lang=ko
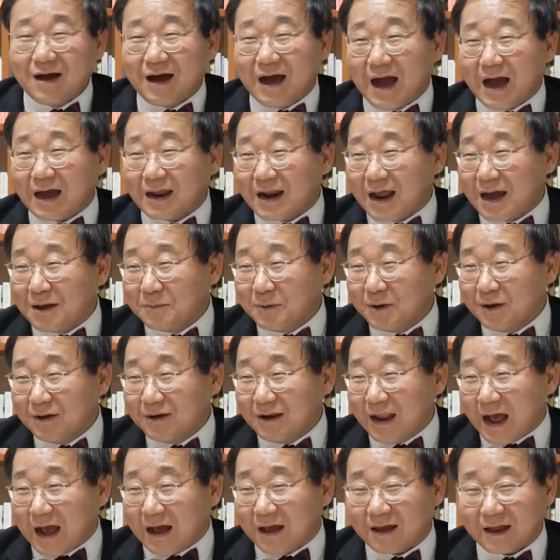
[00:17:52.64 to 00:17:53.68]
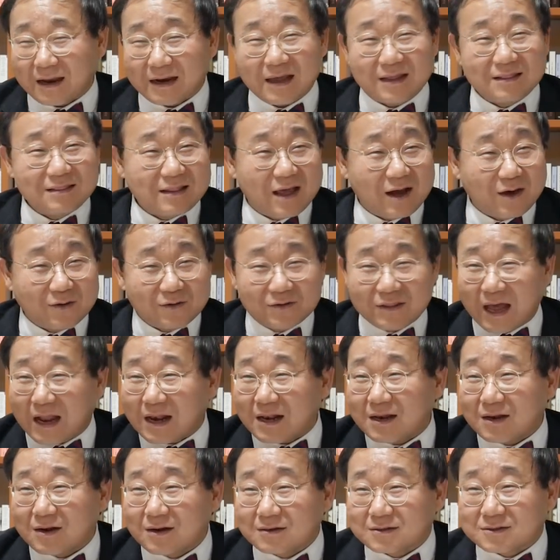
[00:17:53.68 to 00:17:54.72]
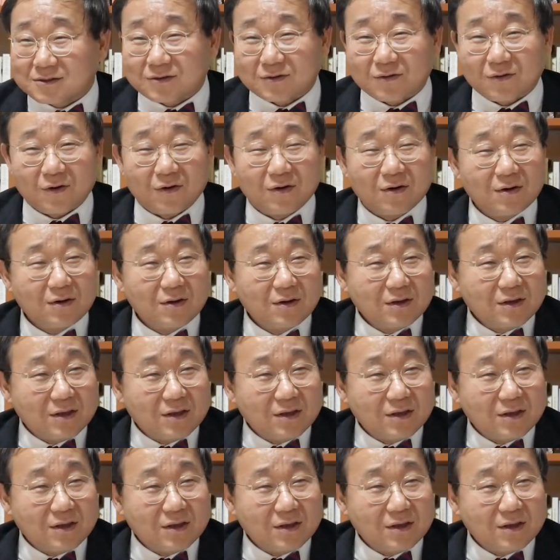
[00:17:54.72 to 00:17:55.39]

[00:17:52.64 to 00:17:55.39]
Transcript: 안 하면 안 한다고 난리를 치고